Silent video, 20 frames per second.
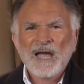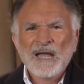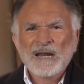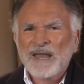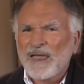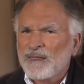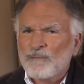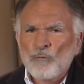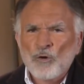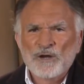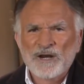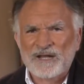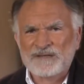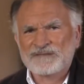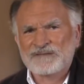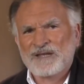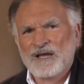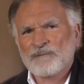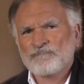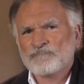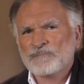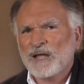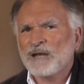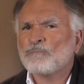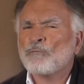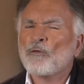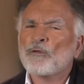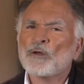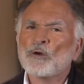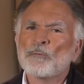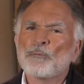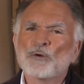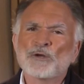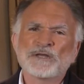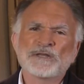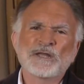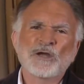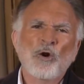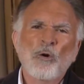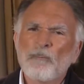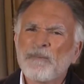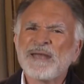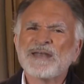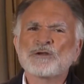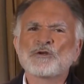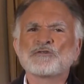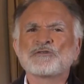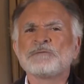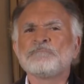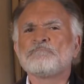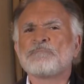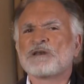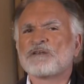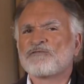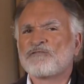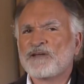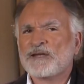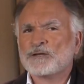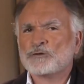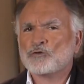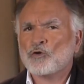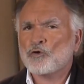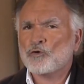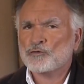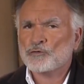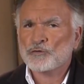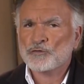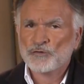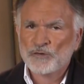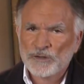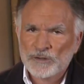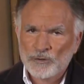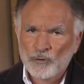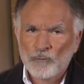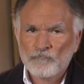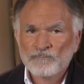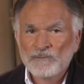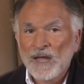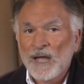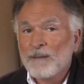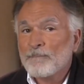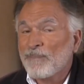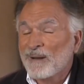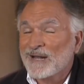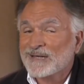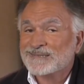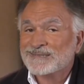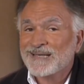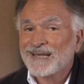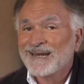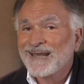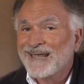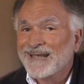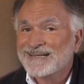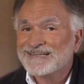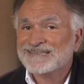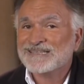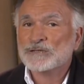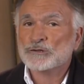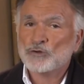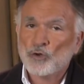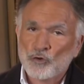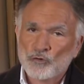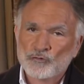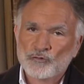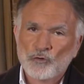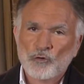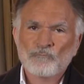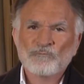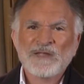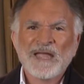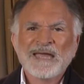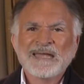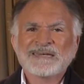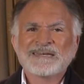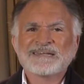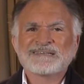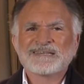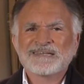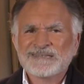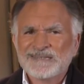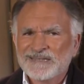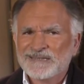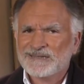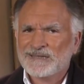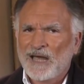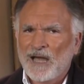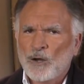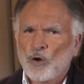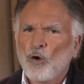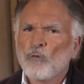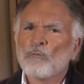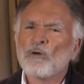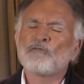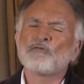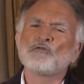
La democracia, el modelo político menos imperfecto conocido, para ser exitoso necesita como